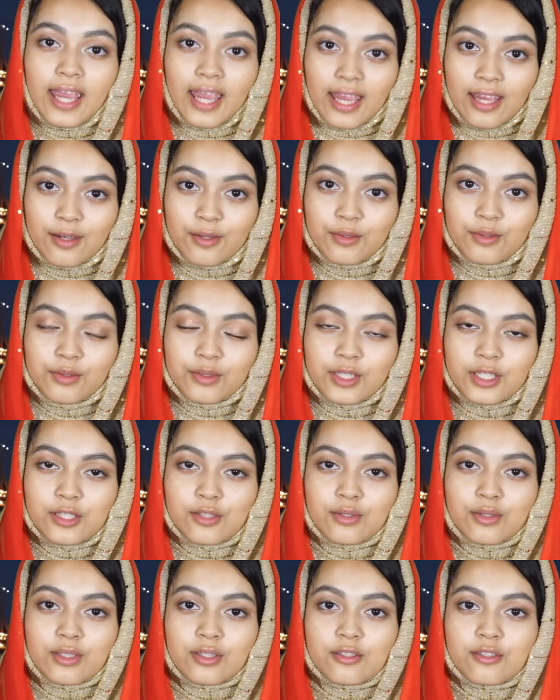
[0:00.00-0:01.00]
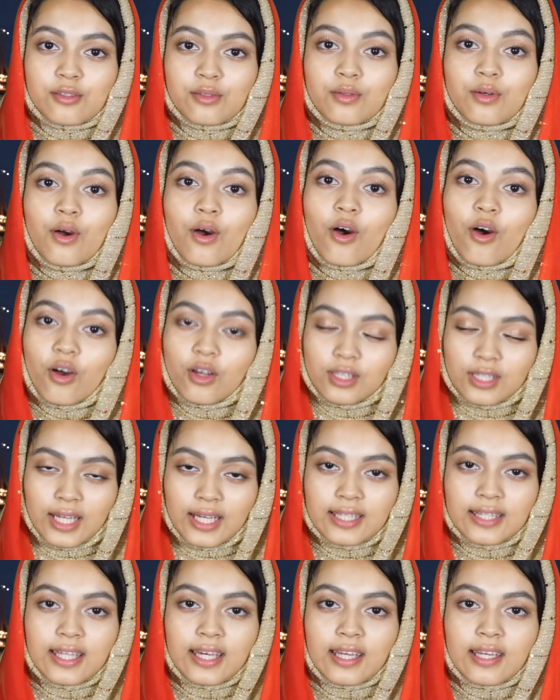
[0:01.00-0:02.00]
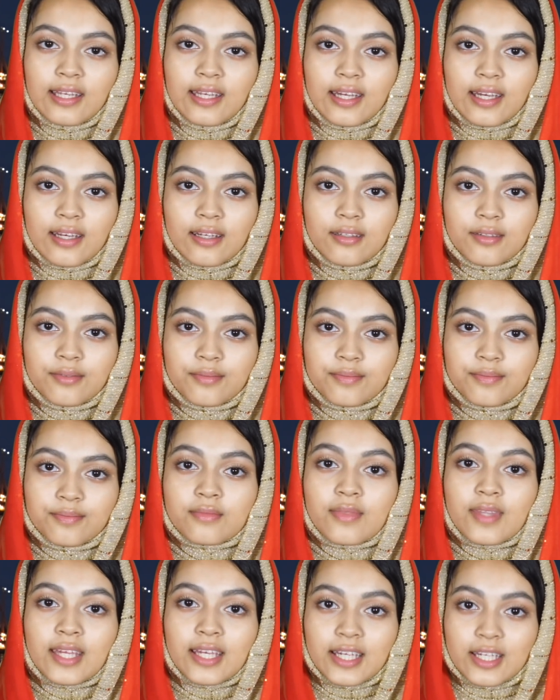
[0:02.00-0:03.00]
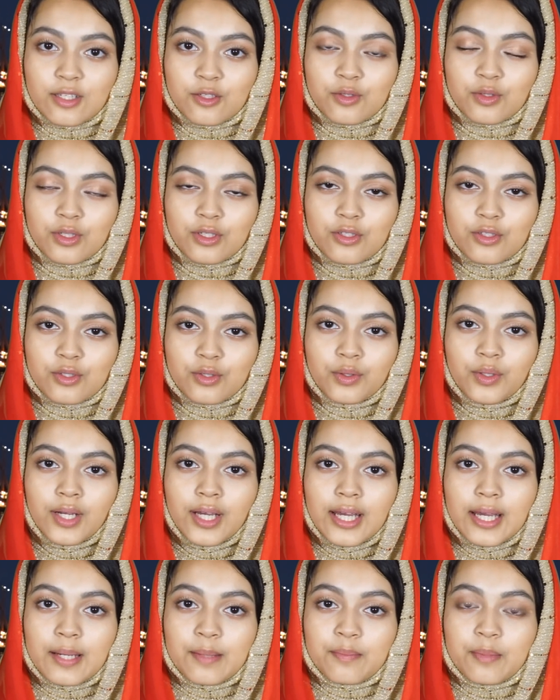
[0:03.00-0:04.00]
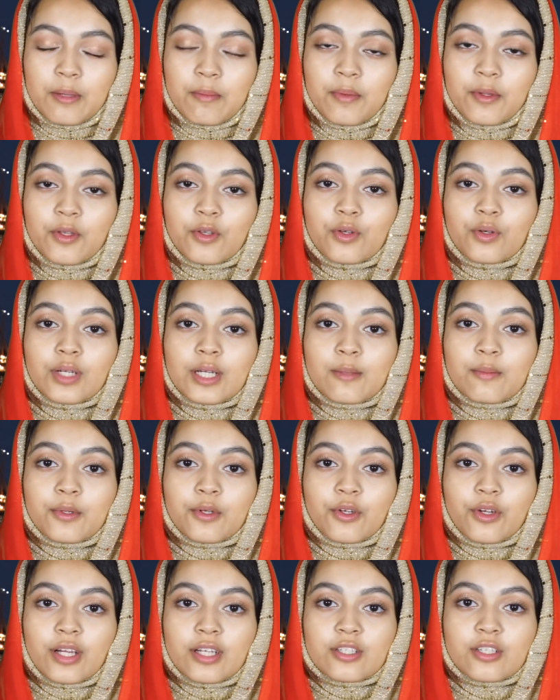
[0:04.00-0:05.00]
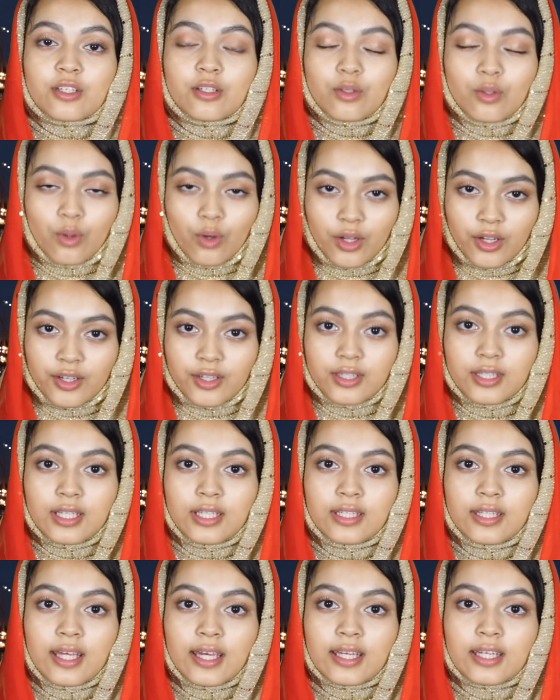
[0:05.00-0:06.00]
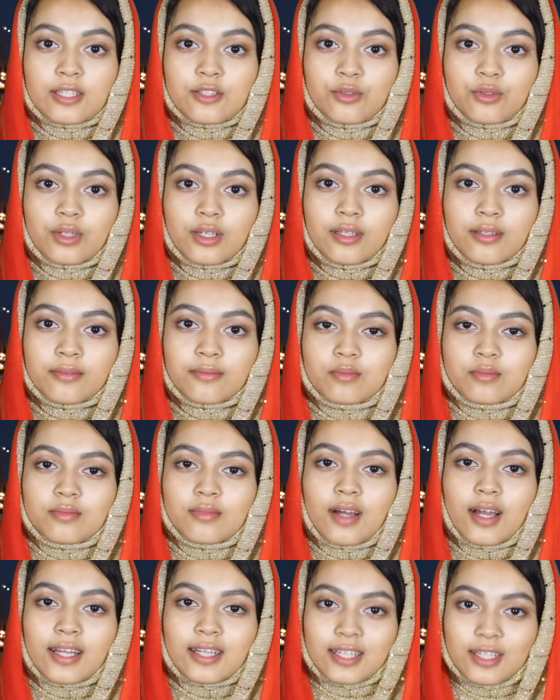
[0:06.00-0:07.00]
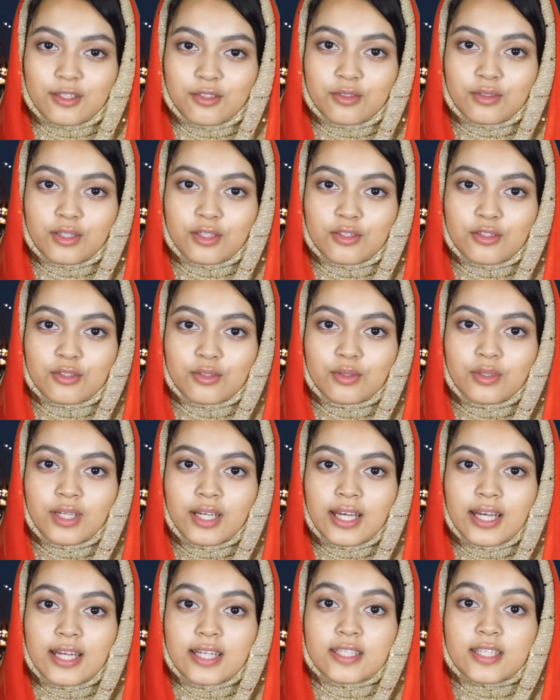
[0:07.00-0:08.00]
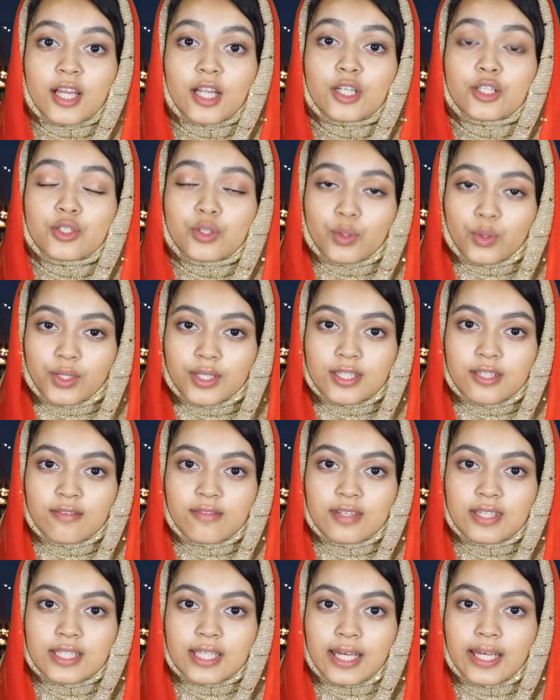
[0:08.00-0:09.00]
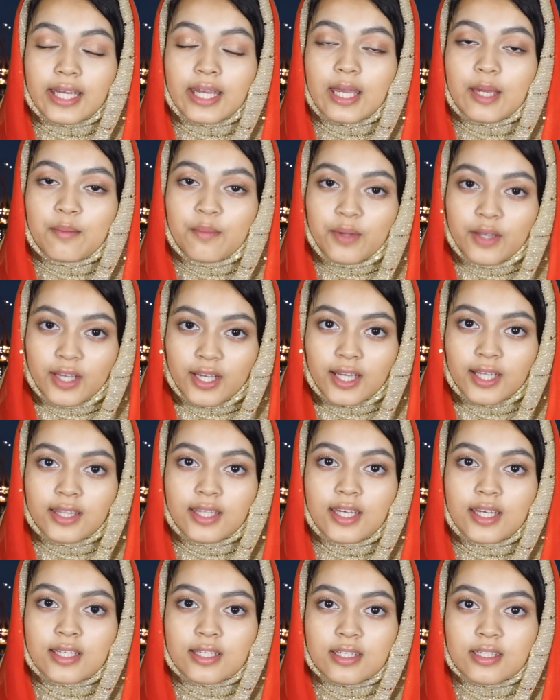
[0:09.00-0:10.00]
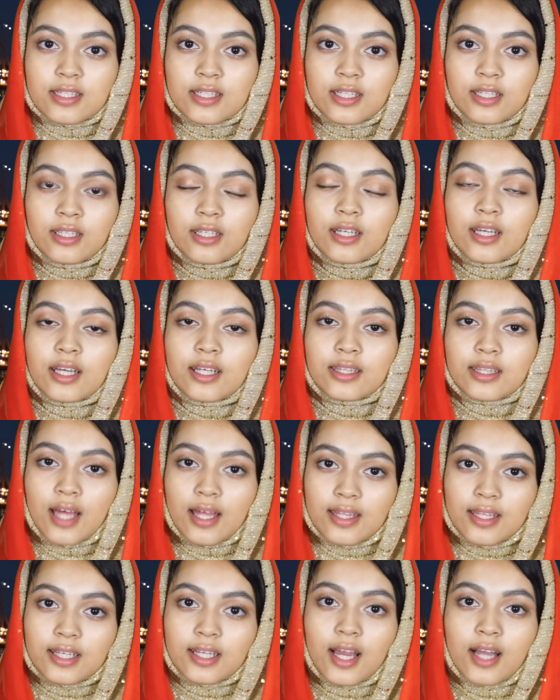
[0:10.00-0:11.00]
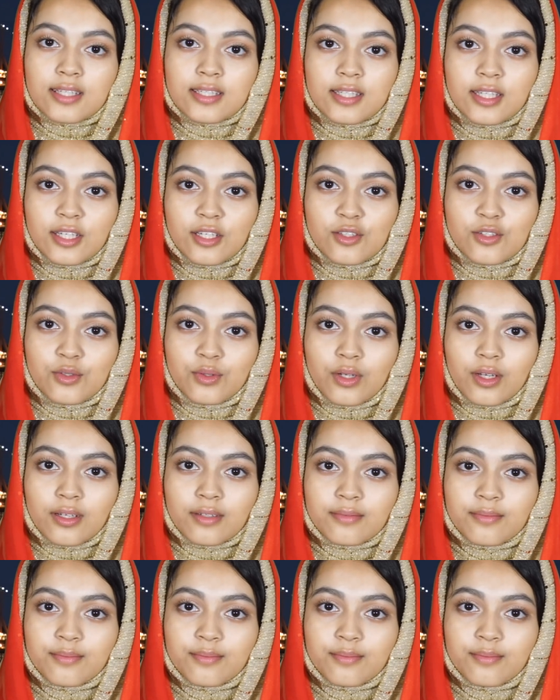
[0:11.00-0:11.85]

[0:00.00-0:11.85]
এইগুলো কিছু কিছু অনলাইন থেকে নেয়া কিছু কিছু বিভিন্ন ইমিগ্রেশন লয়ারদের থেকে শোনা আর কিছু কিছু যারা টুরিস্ট ভিসায় আমেরিকাতে এসেছেন তাদের কাছ থেকে শোনা